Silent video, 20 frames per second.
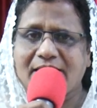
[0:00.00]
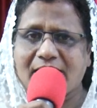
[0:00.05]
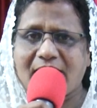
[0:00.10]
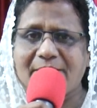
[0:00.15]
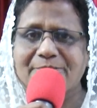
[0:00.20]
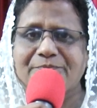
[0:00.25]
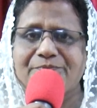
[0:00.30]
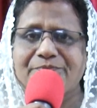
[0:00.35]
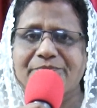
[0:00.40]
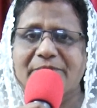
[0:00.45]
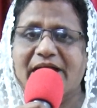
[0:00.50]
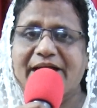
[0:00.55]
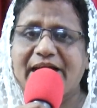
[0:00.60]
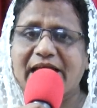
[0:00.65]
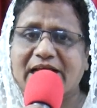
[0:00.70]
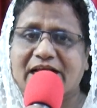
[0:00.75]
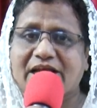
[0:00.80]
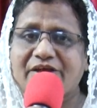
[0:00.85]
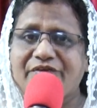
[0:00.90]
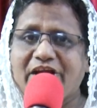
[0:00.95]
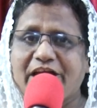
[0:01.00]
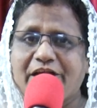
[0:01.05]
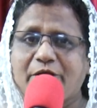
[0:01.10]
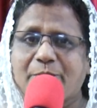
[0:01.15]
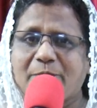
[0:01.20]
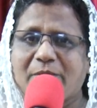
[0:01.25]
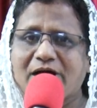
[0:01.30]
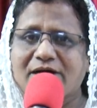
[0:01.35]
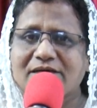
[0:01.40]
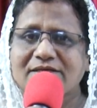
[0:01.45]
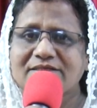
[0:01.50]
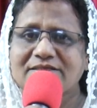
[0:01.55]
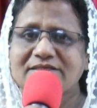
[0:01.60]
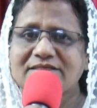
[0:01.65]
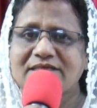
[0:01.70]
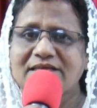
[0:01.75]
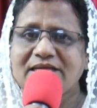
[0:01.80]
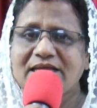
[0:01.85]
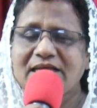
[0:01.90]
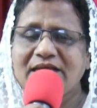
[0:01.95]
நாம் நடக்க வேண்டுமா
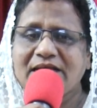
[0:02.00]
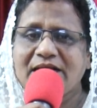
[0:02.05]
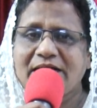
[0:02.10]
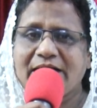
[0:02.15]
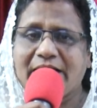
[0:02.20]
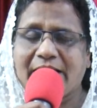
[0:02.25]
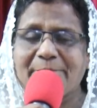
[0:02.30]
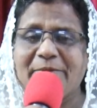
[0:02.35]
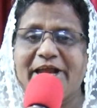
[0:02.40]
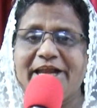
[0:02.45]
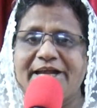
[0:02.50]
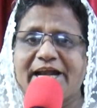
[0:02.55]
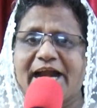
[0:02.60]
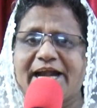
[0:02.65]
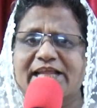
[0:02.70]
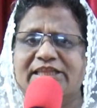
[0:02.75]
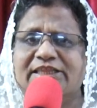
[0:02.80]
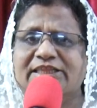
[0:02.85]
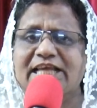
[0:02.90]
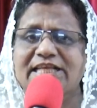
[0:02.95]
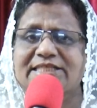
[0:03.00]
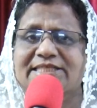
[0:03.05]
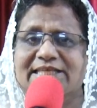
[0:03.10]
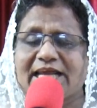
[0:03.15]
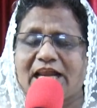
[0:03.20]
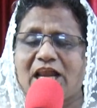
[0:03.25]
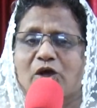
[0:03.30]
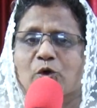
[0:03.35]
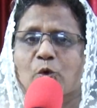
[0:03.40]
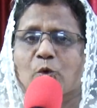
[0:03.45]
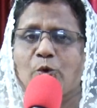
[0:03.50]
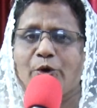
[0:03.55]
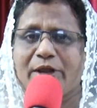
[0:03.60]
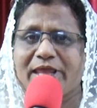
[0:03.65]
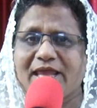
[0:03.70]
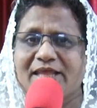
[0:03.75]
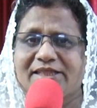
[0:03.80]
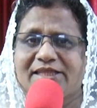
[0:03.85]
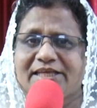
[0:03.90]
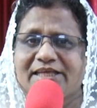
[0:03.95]
நம்மை நடத்தி
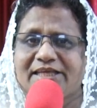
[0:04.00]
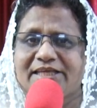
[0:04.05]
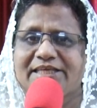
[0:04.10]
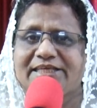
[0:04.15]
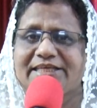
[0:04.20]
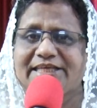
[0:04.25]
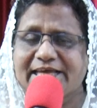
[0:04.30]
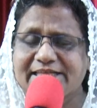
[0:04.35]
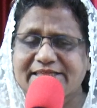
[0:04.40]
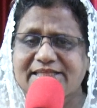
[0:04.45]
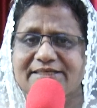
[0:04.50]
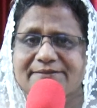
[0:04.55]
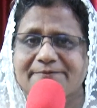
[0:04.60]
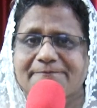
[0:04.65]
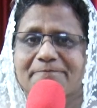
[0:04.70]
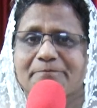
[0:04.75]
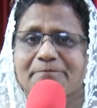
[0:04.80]
செல்லக்கூடியது எது